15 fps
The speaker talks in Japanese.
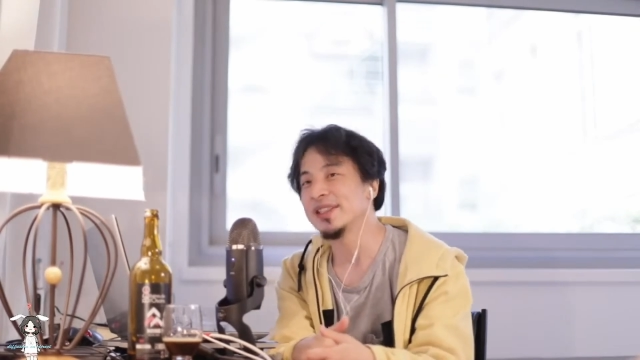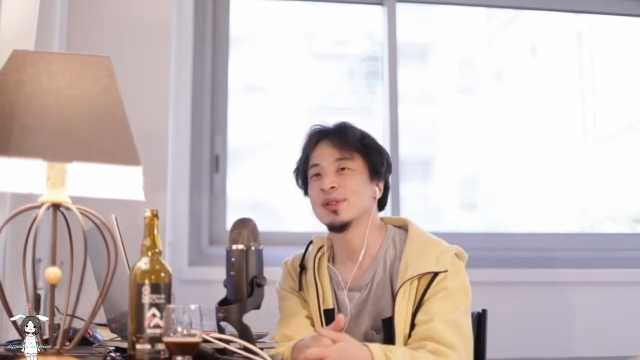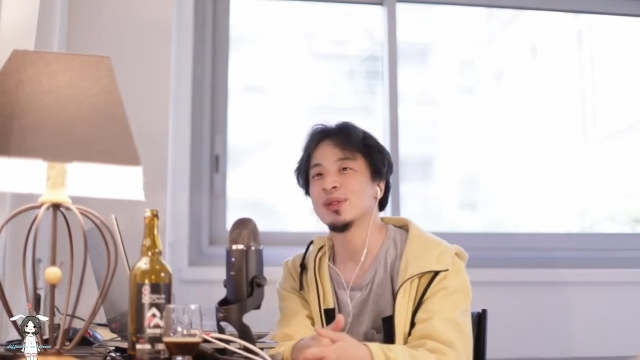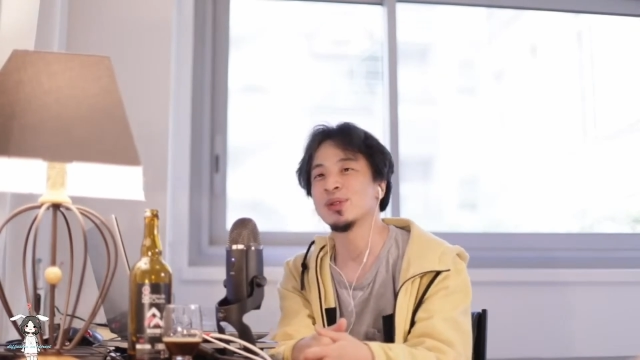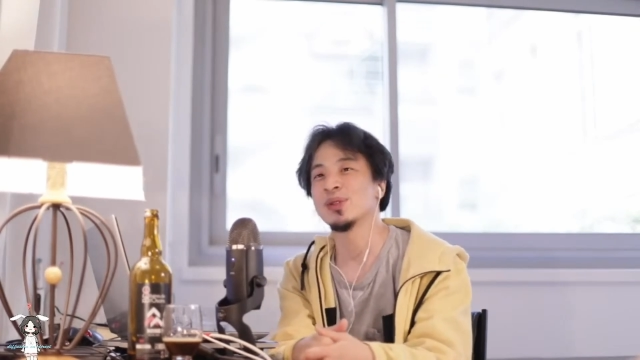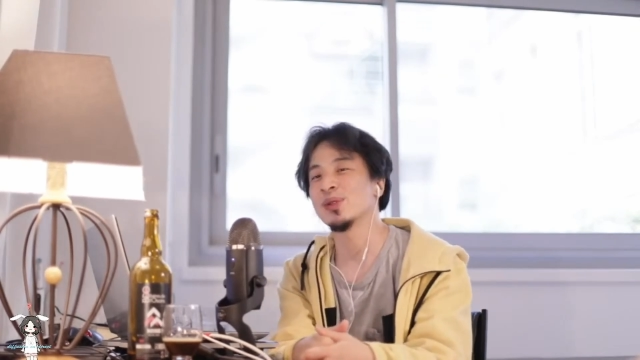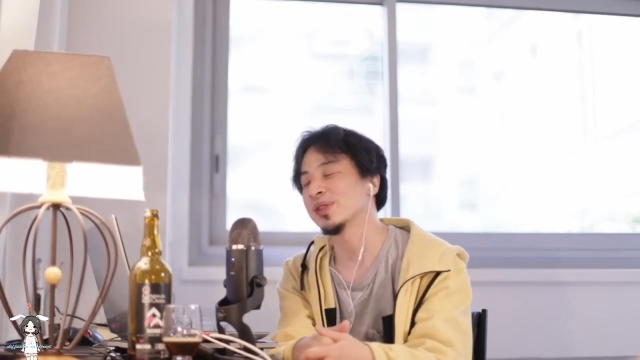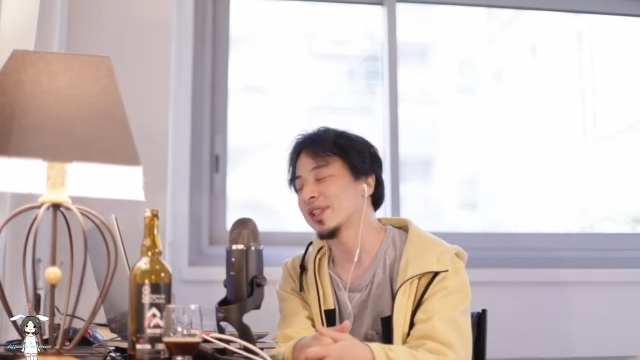の
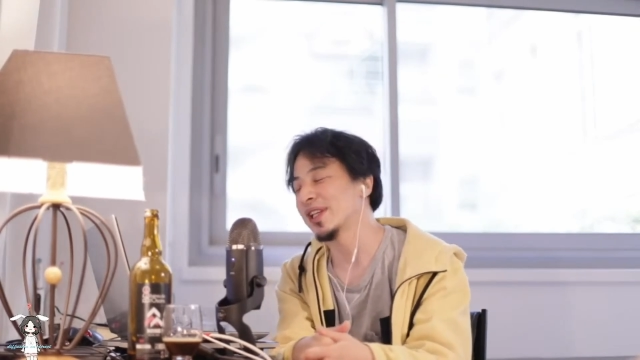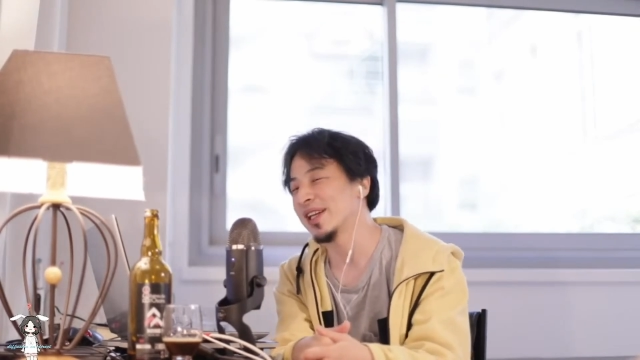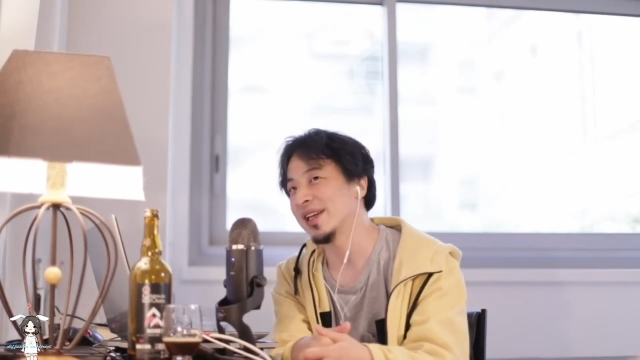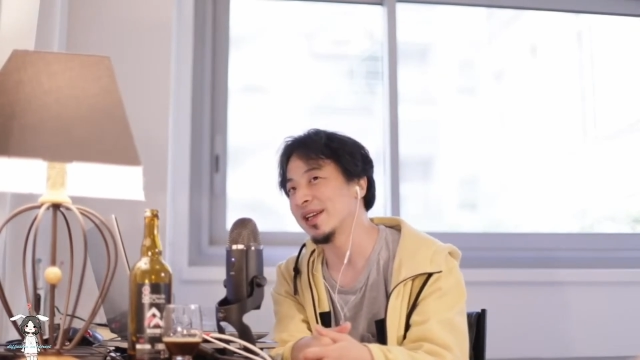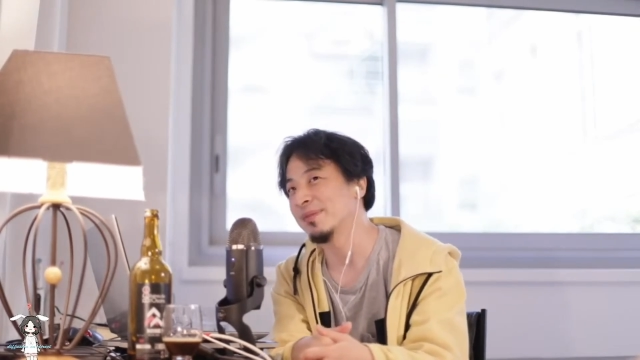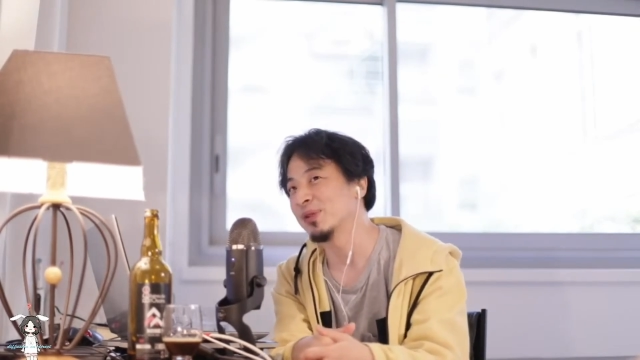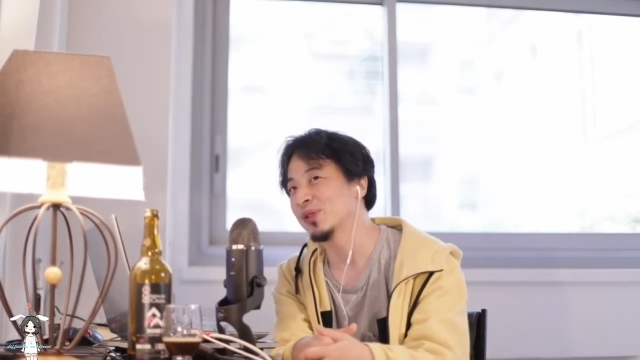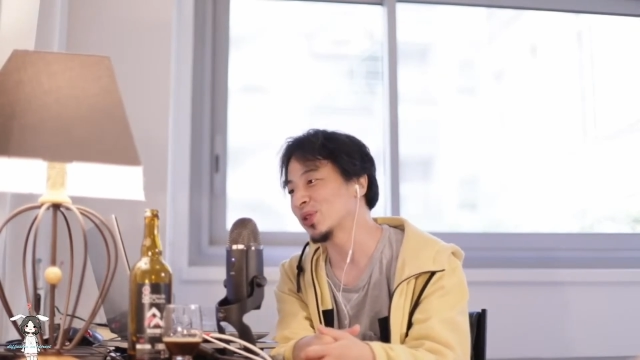女性
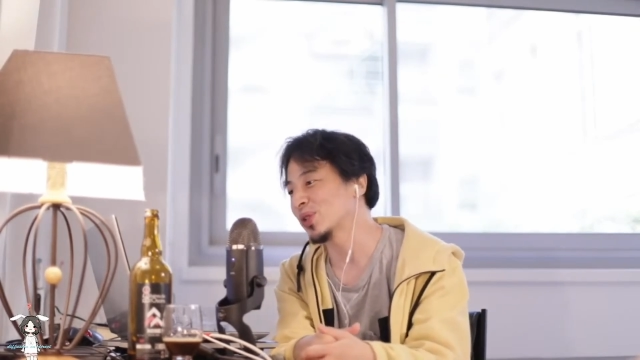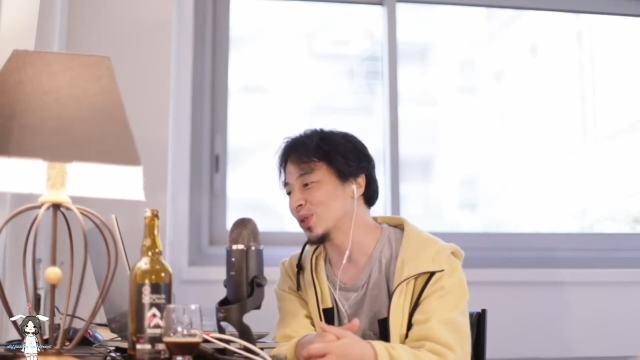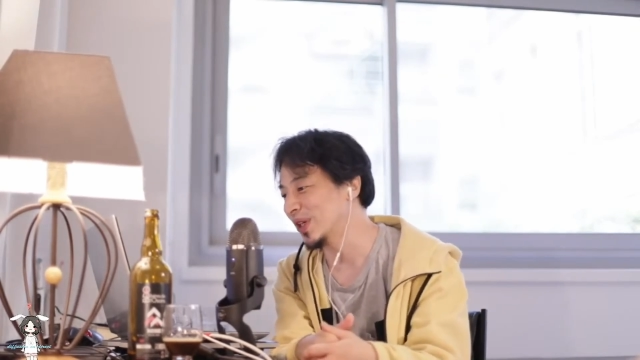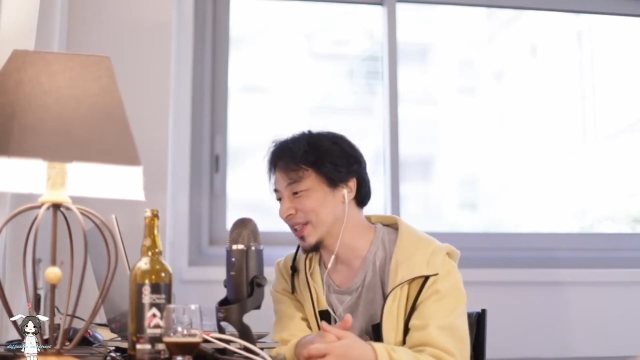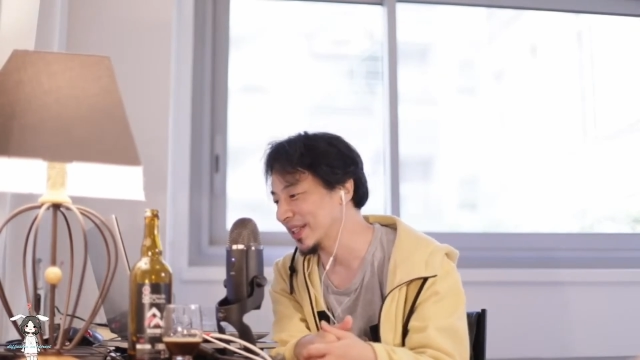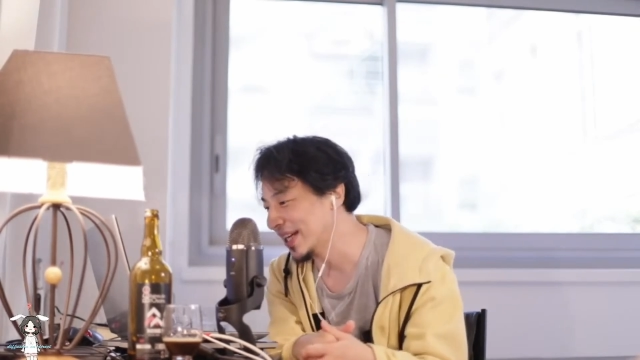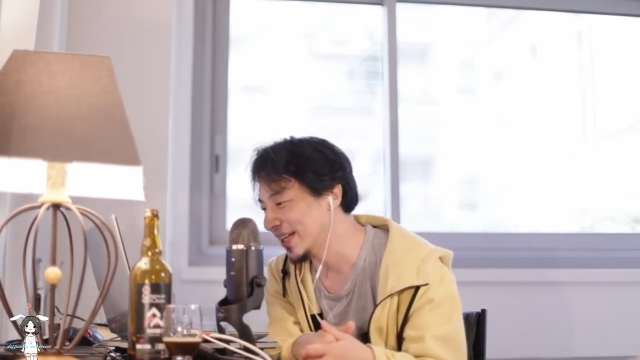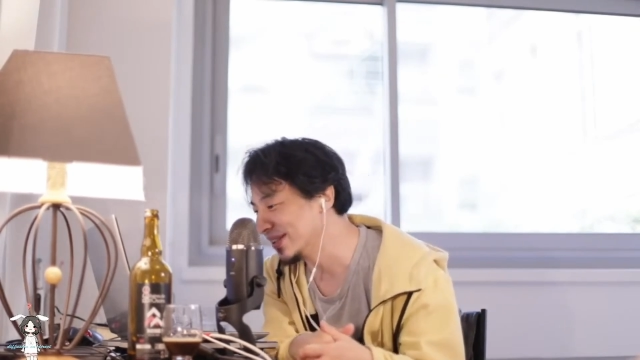もしく
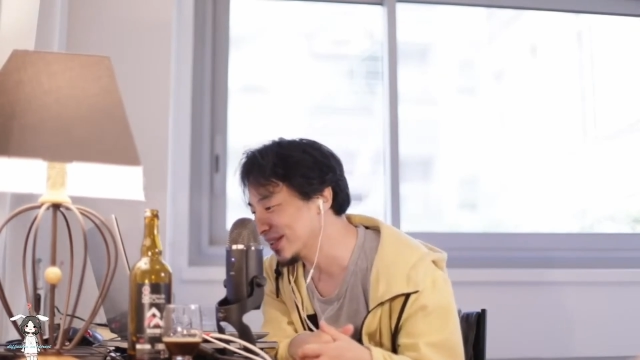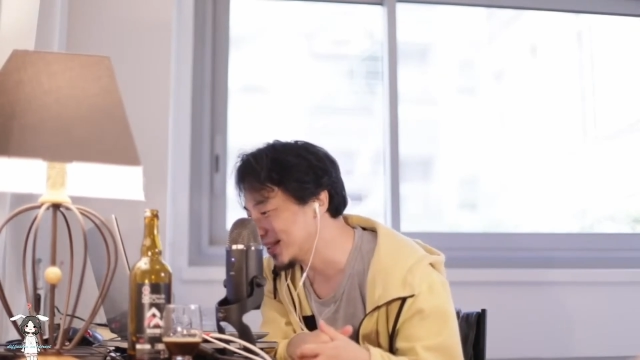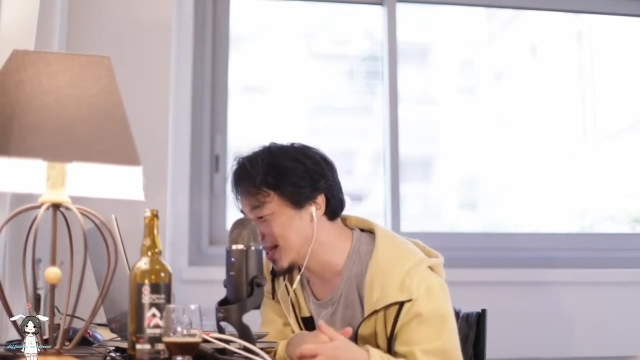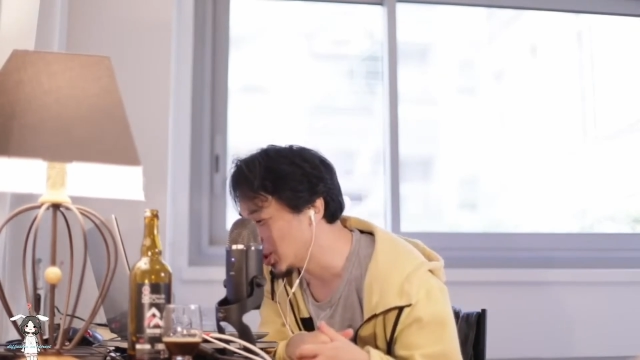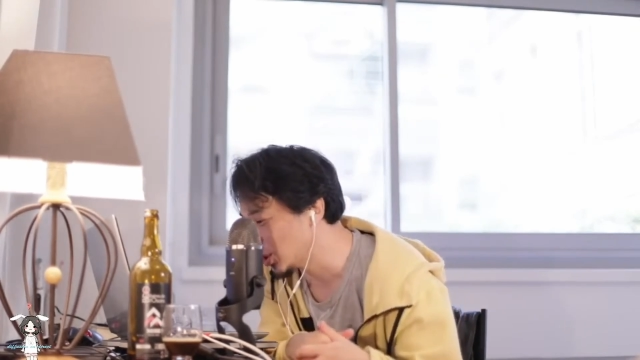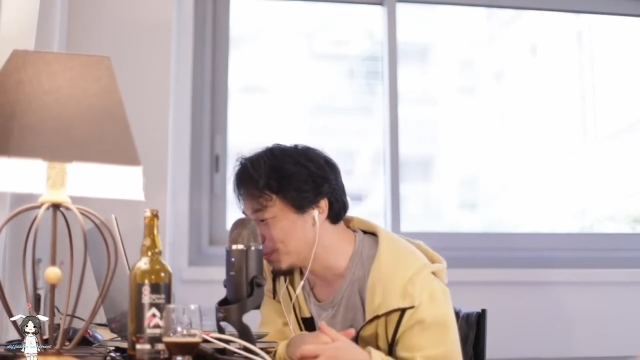は男性の